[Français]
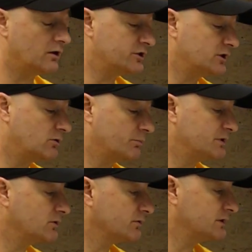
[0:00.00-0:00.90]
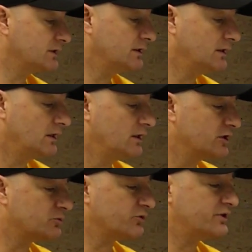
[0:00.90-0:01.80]
Achète-le en petite quantité.
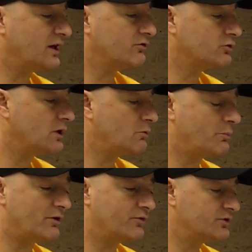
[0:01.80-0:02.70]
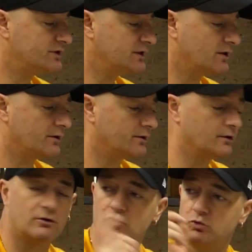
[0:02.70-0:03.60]
Je m'en sers éventuellement parfois aussi
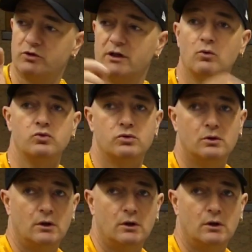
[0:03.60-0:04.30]
euh, quand je monte des roues.